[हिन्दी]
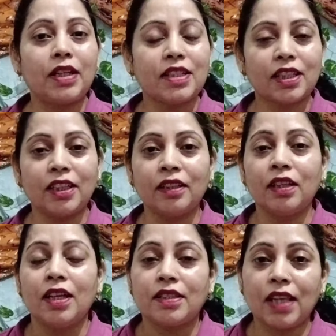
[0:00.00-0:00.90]
हमारी स्किन
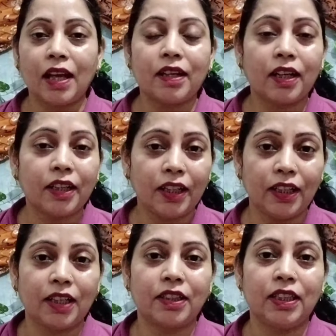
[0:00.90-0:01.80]
सेव करने
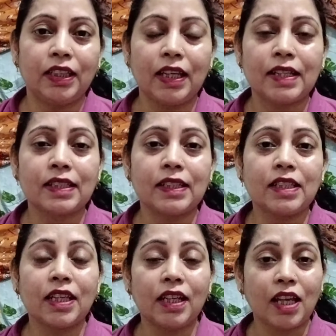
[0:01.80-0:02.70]
लगती है स्किन
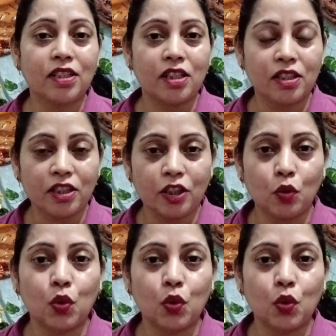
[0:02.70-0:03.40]
से इलास्टिसिटी